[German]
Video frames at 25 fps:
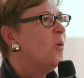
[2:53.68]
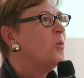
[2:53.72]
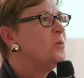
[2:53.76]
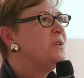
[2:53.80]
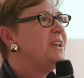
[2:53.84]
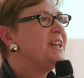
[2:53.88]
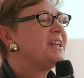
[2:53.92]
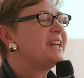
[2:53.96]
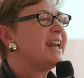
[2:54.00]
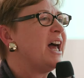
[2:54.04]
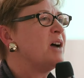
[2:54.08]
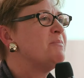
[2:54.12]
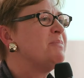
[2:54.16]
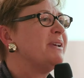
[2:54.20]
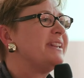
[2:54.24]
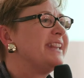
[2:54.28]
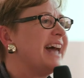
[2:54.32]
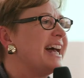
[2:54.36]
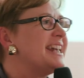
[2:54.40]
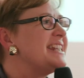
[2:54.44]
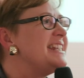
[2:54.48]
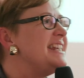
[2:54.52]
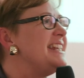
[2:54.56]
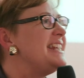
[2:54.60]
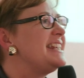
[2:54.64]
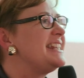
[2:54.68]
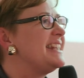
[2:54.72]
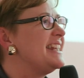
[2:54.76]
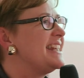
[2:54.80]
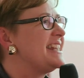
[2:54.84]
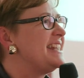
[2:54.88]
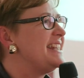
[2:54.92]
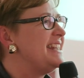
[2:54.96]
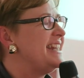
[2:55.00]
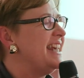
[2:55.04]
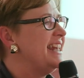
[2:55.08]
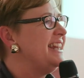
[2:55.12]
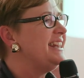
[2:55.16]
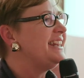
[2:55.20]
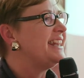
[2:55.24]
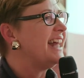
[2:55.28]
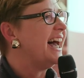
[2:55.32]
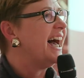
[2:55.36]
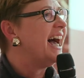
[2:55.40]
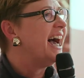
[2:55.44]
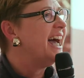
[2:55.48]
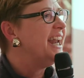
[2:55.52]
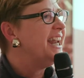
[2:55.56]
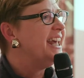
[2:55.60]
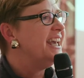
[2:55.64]
Und ich glaube, das ist das
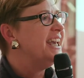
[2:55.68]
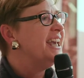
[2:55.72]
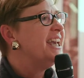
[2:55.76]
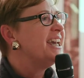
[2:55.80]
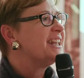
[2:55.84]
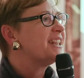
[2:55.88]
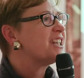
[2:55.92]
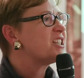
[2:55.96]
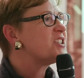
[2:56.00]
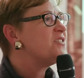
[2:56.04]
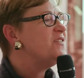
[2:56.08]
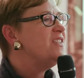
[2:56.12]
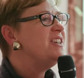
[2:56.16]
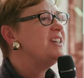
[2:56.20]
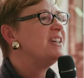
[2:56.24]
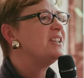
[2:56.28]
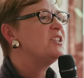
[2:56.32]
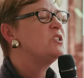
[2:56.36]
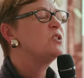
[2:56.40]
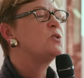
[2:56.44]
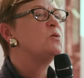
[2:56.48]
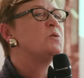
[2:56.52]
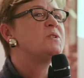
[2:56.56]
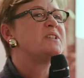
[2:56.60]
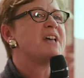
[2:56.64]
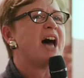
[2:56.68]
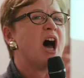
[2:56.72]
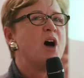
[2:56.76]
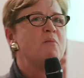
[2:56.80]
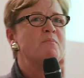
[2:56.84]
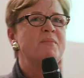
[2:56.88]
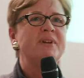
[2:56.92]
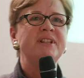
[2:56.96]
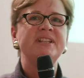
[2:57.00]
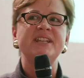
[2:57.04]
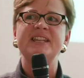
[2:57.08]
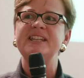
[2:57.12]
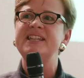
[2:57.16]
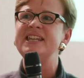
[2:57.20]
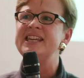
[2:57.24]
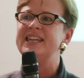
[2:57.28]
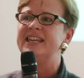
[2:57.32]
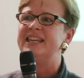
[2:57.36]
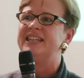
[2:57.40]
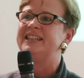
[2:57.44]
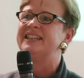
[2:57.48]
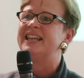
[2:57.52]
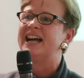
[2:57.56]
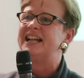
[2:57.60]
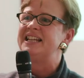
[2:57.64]
Zentrale, dass wir zusammen die
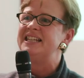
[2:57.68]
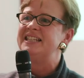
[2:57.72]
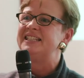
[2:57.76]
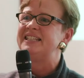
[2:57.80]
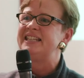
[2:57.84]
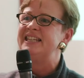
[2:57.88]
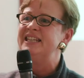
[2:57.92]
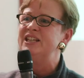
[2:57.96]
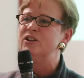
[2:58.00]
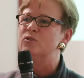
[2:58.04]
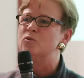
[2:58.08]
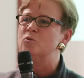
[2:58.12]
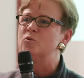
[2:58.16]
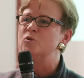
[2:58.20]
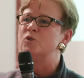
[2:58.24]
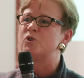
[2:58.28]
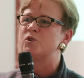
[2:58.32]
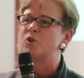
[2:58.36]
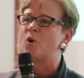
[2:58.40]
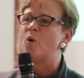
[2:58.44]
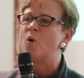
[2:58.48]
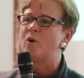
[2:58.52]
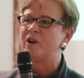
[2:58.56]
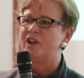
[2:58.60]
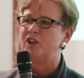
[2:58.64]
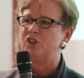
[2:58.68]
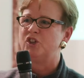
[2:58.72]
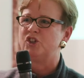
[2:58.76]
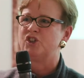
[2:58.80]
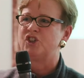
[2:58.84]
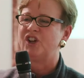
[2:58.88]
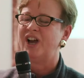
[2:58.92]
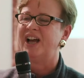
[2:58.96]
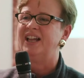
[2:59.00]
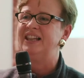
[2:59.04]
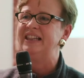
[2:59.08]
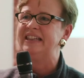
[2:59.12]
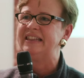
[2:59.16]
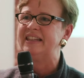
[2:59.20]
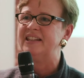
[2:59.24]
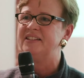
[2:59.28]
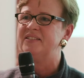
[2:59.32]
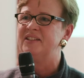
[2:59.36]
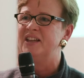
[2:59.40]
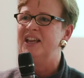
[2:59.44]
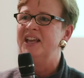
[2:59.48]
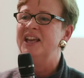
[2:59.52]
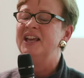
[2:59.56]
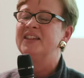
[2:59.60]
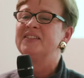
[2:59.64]
Digitalisierung so
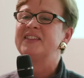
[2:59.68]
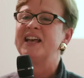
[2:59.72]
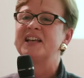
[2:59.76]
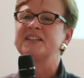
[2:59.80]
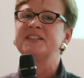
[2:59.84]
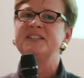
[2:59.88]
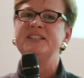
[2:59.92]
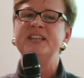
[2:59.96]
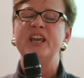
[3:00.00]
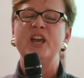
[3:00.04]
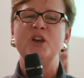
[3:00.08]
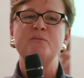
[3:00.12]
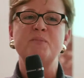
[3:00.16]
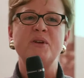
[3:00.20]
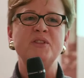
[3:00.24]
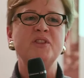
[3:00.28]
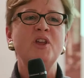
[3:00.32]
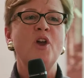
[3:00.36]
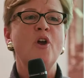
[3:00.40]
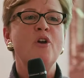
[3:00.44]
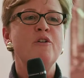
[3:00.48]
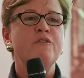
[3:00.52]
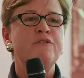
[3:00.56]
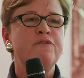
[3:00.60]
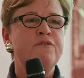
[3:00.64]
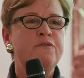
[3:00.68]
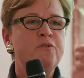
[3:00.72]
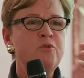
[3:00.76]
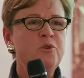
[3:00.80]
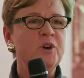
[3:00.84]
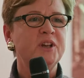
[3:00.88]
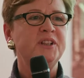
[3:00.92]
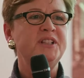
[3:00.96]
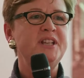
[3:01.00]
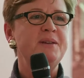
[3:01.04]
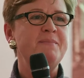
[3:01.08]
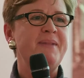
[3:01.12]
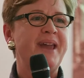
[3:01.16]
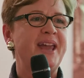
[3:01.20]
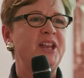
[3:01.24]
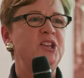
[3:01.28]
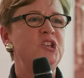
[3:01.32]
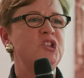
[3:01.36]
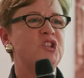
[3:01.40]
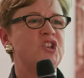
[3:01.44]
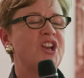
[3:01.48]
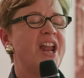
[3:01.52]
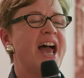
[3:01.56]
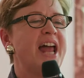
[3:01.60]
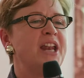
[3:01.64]
gestaltet, dass sie eben für die
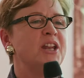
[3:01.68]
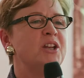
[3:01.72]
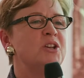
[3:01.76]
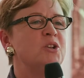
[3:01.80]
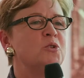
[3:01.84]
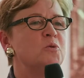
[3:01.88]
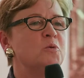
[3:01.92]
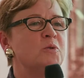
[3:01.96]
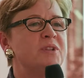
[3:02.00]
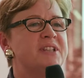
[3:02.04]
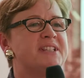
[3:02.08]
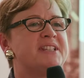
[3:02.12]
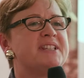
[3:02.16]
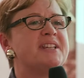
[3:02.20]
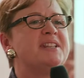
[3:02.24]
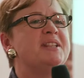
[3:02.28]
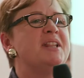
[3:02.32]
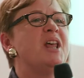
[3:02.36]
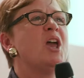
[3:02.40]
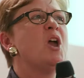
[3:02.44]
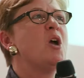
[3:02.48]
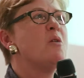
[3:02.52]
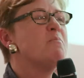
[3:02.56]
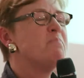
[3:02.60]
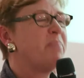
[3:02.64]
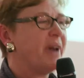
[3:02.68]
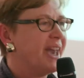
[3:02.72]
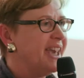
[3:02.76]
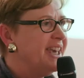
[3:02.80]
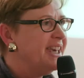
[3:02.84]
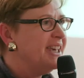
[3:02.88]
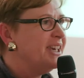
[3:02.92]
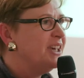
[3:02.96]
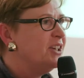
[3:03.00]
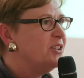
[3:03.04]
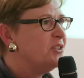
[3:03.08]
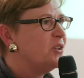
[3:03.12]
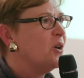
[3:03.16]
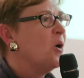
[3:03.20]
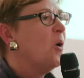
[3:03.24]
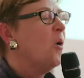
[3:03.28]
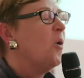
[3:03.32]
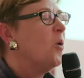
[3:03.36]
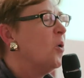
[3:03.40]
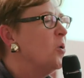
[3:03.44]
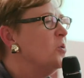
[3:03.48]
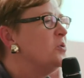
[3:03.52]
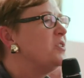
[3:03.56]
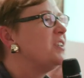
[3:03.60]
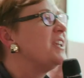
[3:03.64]
Menschen einen Nutzen bringt
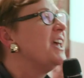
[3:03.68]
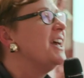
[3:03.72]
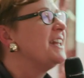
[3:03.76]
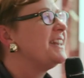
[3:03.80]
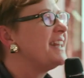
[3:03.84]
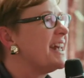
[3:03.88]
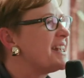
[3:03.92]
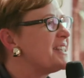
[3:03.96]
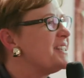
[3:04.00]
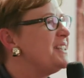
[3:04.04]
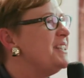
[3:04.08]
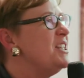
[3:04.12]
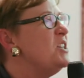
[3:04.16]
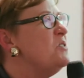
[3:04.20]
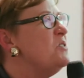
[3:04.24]
und dass